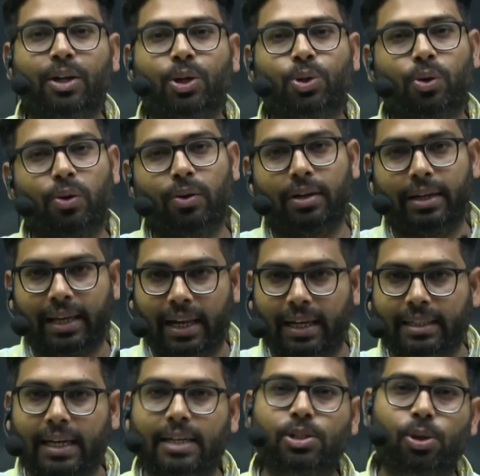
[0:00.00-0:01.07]
तो ये
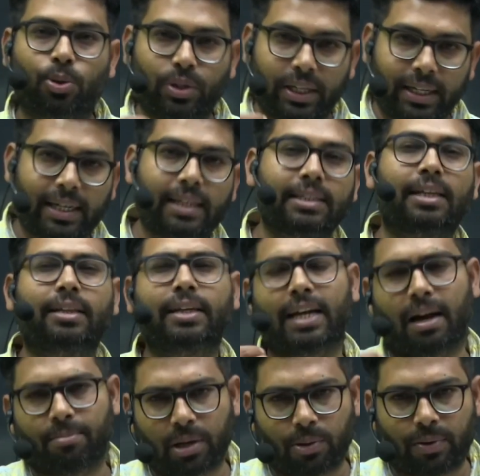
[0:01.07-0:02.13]
लगता है कि चलो ठीक है जल्दी
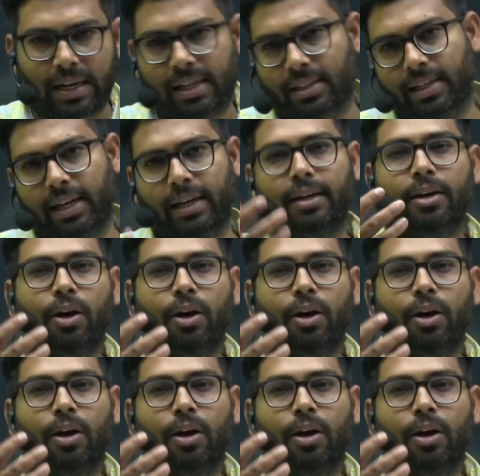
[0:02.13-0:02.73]
काम करवा लेते हैं